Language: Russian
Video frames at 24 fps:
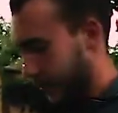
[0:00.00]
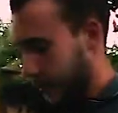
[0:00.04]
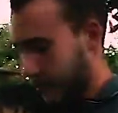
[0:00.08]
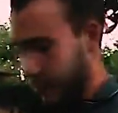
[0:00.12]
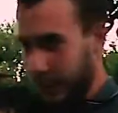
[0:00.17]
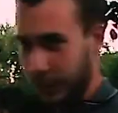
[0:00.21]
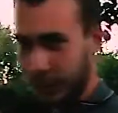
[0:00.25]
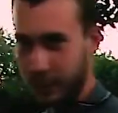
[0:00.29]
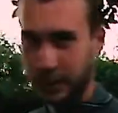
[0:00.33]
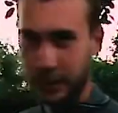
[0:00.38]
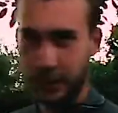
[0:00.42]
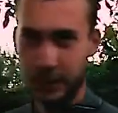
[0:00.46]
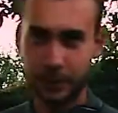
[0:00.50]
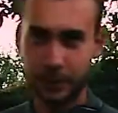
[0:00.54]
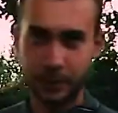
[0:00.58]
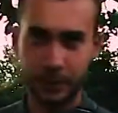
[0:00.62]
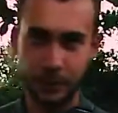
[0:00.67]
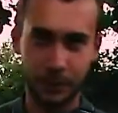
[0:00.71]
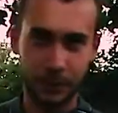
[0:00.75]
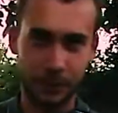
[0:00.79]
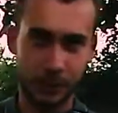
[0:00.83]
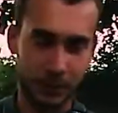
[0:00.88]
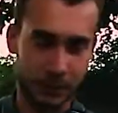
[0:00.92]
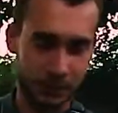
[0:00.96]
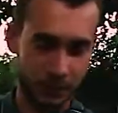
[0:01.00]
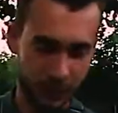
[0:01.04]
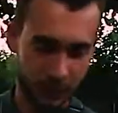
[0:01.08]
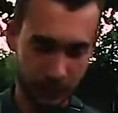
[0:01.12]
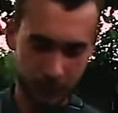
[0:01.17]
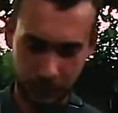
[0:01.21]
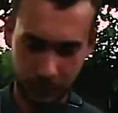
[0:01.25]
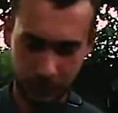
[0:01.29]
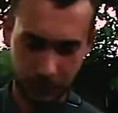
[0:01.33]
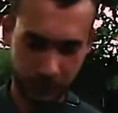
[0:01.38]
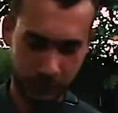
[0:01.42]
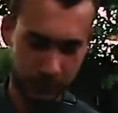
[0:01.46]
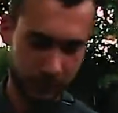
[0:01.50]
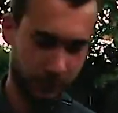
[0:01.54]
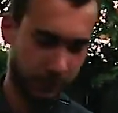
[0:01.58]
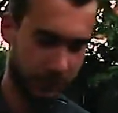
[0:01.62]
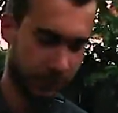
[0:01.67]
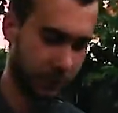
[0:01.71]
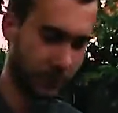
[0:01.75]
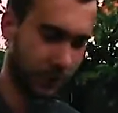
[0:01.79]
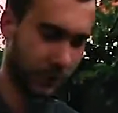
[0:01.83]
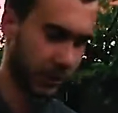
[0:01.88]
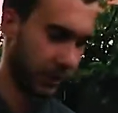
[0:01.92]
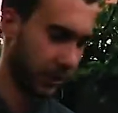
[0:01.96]
берем краску этого же цвета,
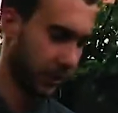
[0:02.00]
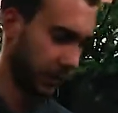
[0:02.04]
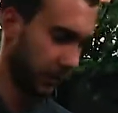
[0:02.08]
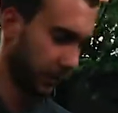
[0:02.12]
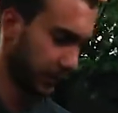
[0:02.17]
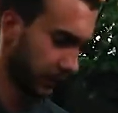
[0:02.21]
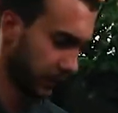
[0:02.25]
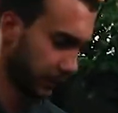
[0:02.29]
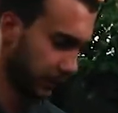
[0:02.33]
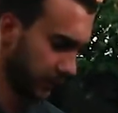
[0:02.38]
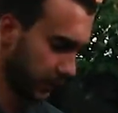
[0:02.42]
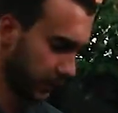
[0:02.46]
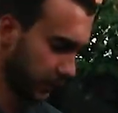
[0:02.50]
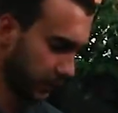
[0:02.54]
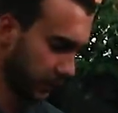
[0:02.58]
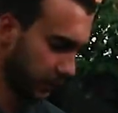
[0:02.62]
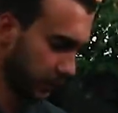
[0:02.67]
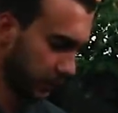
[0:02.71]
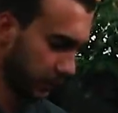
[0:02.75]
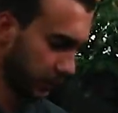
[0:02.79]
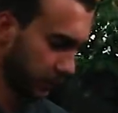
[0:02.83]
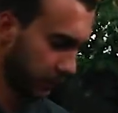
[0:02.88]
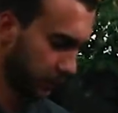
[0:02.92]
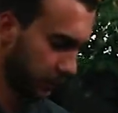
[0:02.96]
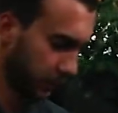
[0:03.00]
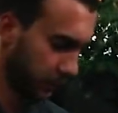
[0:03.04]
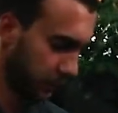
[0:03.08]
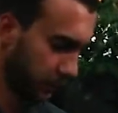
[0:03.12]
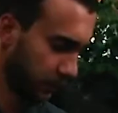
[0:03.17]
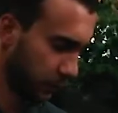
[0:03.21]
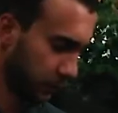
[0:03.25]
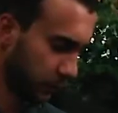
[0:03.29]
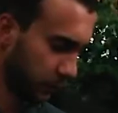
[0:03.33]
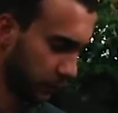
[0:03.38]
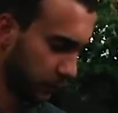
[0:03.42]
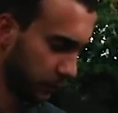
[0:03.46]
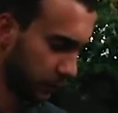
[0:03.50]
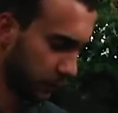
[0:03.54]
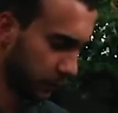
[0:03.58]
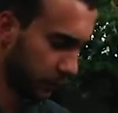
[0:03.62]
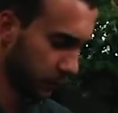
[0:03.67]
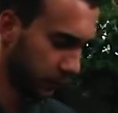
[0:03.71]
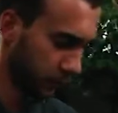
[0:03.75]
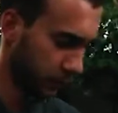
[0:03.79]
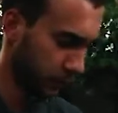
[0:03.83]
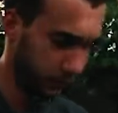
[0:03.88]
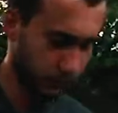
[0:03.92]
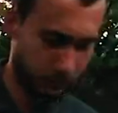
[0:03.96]
шикаем в эту же
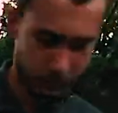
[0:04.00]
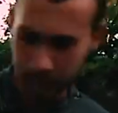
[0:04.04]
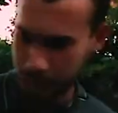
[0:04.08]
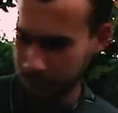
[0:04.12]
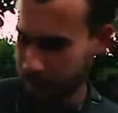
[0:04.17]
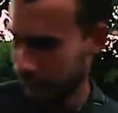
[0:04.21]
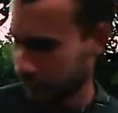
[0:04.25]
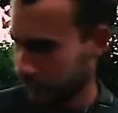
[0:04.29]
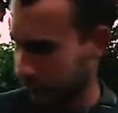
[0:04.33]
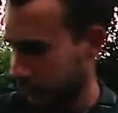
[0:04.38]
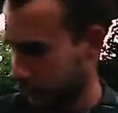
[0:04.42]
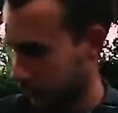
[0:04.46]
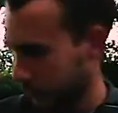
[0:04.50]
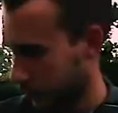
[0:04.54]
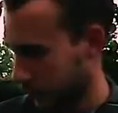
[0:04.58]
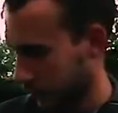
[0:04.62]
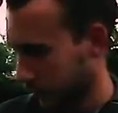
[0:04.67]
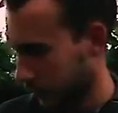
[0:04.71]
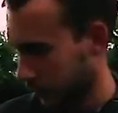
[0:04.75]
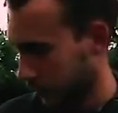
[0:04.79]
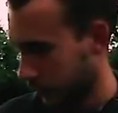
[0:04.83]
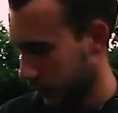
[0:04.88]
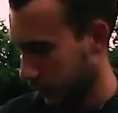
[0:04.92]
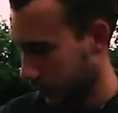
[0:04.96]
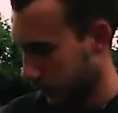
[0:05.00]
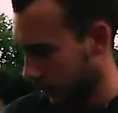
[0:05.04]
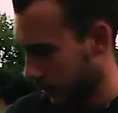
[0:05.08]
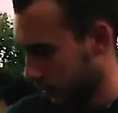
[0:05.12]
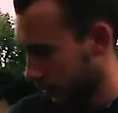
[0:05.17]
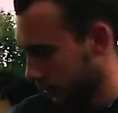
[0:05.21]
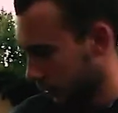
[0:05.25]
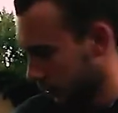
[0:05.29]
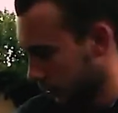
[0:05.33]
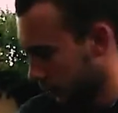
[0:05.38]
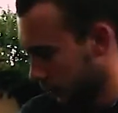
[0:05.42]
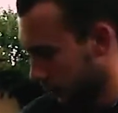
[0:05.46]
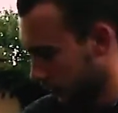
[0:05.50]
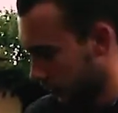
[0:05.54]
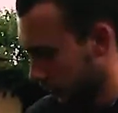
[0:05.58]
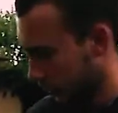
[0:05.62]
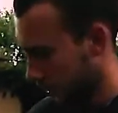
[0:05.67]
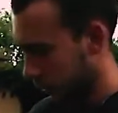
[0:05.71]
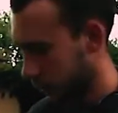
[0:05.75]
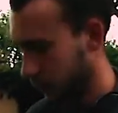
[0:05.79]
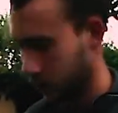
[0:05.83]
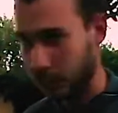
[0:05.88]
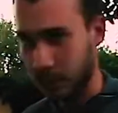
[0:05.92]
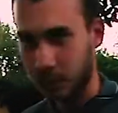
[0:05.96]
пробочку и берем
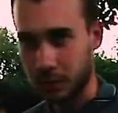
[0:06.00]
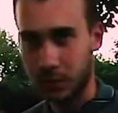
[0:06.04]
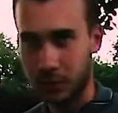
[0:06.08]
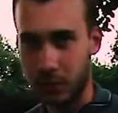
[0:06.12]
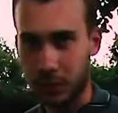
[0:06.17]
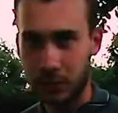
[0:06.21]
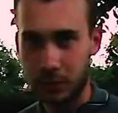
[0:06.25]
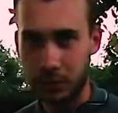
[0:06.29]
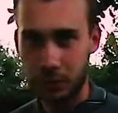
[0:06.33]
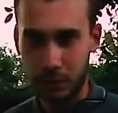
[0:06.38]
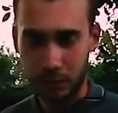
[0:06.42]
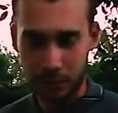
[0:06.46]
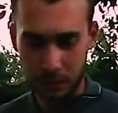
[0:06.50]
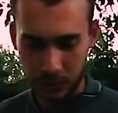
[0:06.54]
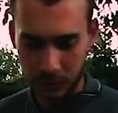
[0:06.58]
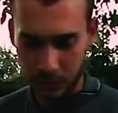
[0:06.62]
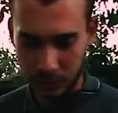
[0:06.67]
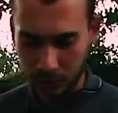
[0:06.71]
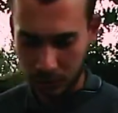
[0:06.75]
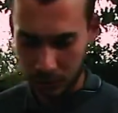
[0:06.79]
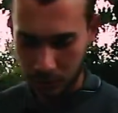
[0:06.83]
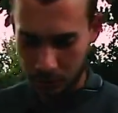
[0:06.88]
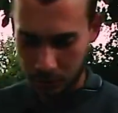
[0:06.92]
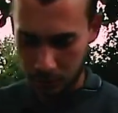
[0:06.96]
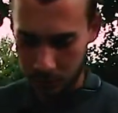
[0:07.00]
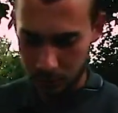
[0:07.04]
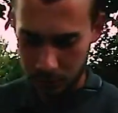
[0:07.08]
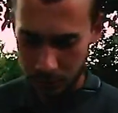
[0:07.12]
спичку, зубочистку, неважно что.